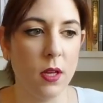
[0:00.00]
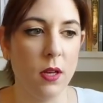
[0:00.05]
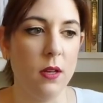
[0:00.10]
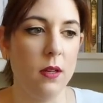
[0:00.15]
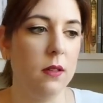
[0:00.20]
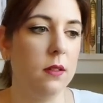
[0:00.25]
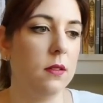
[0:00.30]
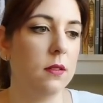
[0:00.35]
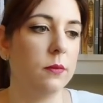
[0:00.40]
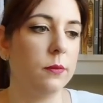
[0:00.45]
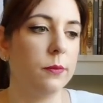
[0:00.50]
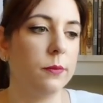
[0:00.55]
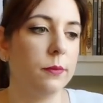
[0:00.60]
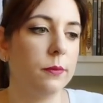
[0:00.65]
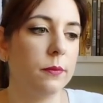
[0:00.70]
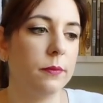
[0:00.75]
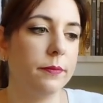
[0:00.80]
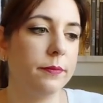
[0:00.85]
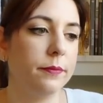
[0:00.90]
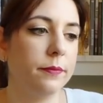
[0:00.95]

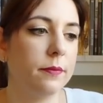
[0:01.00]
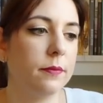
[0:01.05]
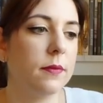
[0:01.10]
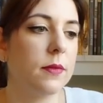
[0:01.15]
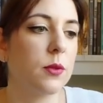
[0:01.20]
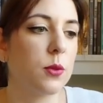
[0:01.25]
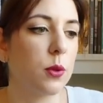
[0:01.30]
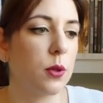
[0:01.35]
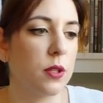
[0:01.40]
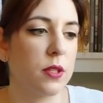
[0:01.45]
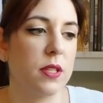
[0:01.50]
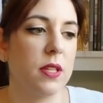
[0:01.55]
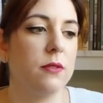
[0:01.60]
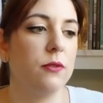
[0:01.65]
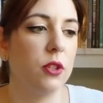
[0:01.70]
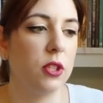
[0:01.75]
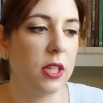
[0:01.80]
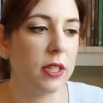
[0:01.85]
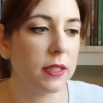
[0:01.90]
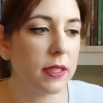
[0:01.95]
eh, su,
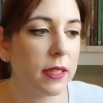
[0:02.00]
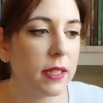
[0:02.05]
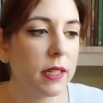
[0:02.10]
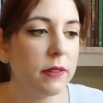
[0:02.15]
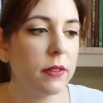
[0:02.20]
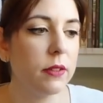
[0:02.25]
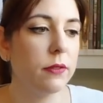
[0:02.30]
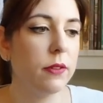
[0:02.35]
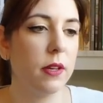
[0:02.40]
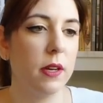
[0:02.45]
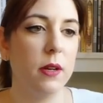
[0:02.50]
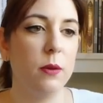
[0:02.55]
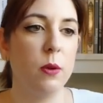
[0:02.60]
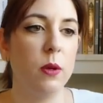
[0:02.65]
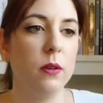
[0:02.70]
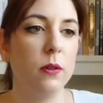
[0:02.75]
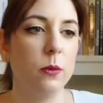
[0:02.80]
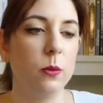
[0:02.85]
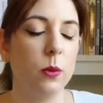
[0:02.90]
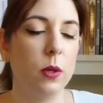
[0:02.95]
cosa voglia dire vivere
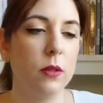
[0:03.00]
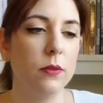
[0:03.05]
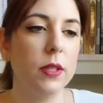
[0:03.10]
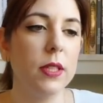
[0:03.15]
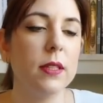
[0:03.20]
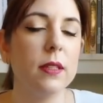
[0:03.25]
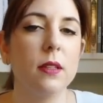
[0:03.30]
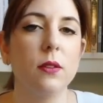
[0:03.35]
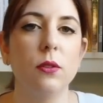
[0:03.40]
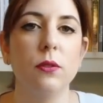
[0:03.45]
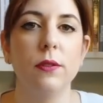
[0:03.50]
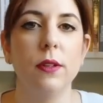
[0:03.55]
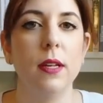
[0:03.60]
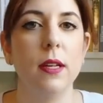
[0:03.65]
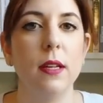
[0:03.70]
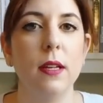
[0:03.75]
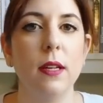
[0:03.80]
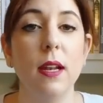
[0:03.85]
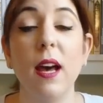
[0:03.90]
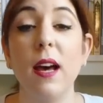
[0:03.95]
una, una, vita
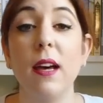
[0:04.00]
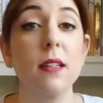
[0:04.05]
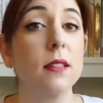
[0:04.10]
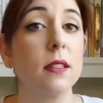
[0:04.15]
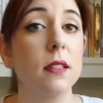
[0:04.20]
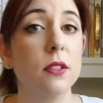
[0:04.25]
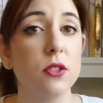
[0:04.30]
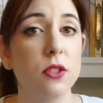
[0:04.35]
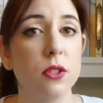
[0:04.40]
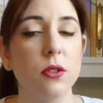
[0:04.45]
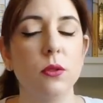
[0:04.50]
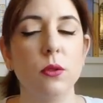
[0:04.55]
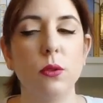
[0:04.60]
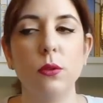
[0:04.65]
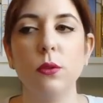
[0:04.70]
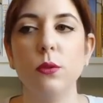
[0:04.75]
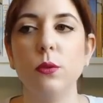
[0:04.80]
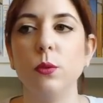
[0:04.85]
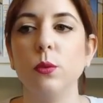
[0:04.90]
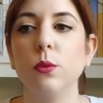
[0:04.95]
dove l'arte è al
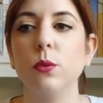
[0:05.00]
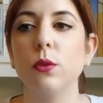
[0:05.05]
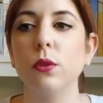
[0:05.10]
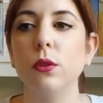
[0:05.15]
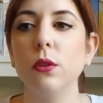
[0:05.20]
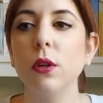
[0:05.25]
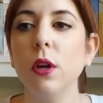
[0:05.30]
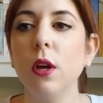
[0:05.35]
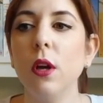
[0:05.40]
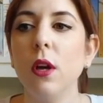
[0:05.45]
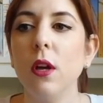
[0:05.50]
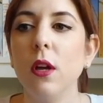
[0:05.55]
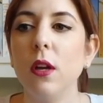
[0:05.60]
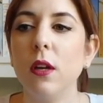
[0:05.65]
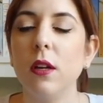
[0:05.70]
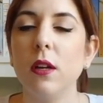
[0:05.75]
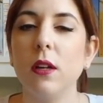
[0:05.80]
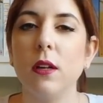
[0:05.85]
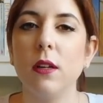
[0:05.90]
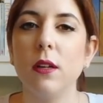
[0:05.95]
centro di tutto.
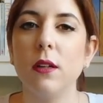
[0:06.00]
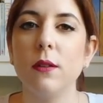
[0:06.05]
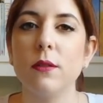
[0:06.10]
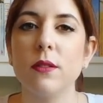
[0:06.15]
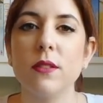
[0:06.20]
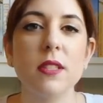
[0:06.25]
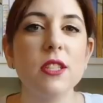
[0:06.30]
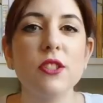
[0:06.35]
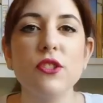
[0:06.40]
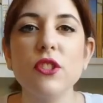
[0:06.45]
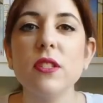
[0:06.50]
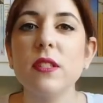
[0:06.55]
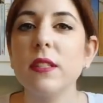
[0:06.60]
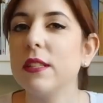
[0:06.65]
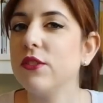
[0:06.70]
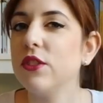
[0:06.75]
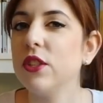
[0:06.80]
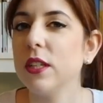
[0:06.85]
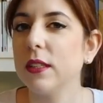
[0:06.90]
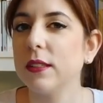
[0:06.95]
Eh, stringi,
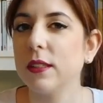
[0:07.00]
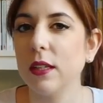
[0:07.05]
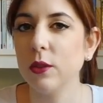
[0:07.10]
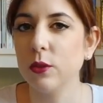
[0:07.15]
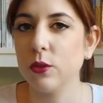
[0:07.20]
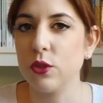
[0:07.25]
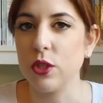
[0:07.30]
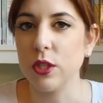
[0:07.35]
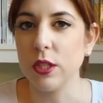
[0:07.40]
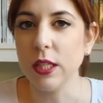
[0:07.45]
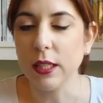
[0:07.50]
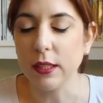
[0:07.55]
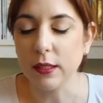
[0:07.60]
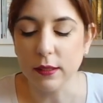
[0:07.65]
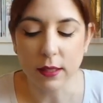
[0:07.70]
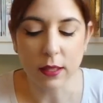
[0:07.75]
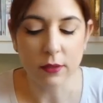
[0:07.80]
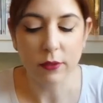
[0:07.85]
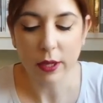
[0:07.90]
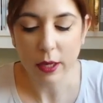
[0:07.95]
stringi, in realtà non c'è
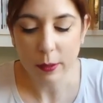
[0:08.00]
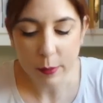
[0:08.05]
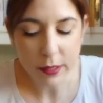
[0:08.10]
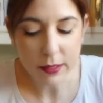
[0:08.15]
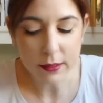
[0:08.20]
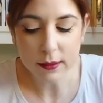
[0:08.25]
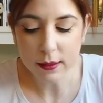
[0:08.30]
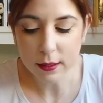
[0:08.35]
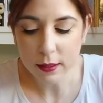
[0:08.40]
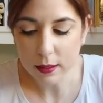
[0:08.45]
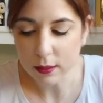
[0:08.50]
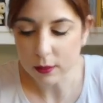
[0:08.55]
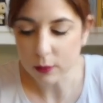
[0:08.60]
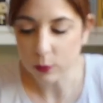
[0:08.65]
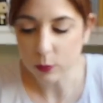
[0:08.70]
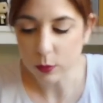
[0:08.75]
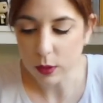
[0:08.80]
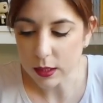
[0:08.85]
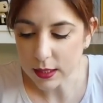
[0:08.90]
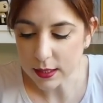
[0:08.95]
niente, è veramente
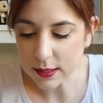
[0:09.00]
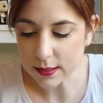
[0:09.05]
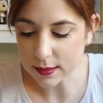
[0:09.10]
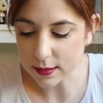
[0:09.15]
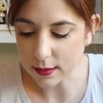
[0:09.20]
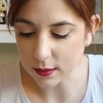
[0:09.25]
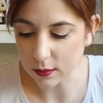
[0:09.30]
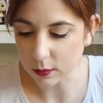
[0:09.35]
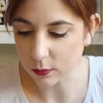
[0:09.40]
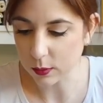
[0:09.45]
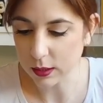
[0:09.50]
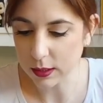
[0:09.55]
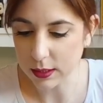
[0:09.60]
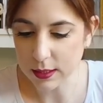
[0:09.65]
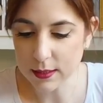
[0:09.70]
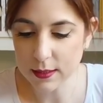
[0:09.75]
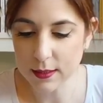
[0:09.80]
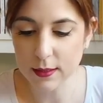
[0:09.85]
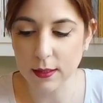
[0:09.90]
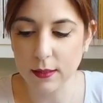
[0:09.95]
una lista, una
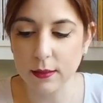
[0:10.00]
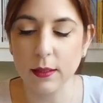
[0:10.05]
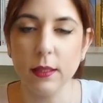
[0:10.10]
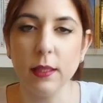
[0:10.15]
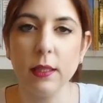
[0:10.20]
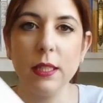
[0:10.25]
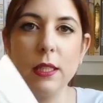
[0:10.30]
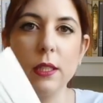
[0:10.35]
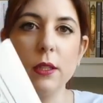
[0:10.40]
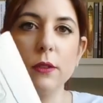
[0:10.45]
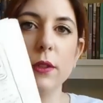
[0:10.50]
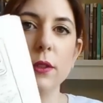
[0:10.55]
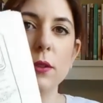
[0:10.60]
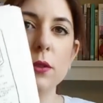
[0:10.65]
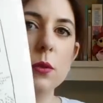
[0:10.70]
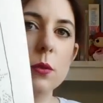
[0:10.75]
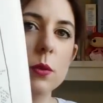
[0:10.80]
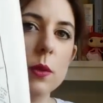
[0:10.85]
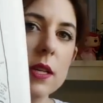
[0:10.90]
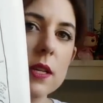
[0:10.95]
lista di ho
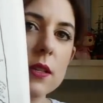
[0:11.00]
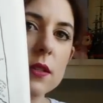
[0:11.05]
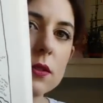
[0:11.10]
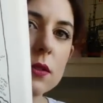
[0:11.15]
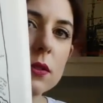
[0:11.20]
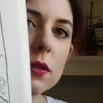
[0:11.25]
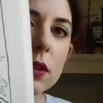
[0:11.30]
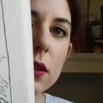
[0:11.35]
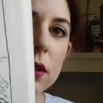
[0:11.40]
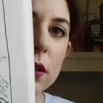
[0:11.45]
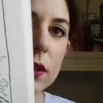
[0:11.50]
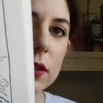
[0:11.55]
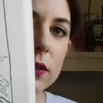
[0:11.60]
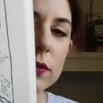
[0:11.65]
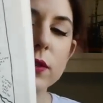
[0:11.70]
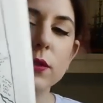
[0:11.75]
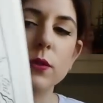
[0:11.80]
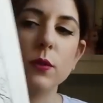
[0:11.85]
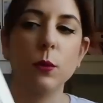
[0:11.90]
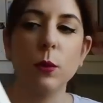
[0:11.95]
fatto questo e
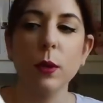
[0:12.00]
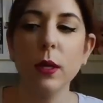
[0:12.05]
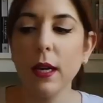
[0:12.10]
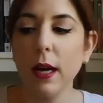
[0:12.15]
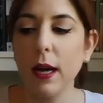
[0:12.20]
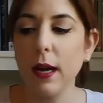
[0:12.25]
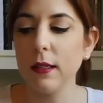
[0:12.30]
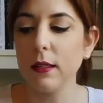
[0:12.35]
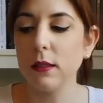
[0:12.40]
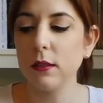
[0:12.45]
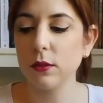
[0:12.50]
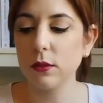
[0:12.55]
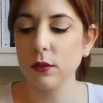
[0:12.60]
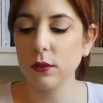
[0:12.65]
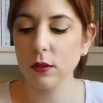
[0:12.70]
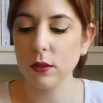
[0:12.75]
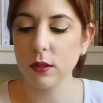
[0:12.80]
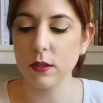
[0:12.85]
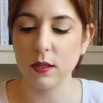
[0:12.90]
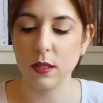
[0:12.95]
ho visto
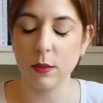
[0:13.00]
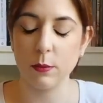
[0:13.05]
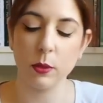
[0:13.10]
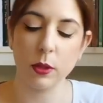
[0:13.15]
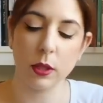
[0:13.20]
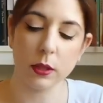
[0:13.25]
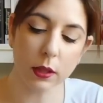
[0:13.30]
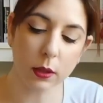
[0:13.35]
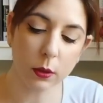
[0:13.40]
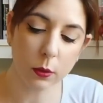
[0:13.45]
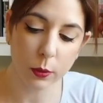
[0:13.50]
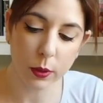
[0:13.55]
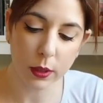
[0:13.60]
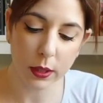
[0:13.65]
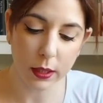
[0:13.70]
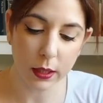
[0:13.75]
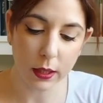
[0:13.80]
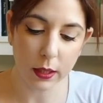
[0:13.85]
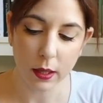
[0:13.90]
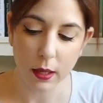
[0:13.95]
quell'altro e siamo andati
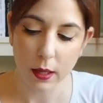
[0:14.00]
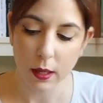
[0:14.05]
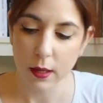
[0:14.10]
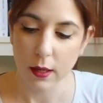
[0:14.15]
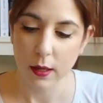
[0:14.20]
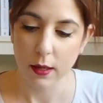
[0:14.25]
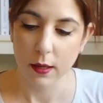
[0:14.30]
qui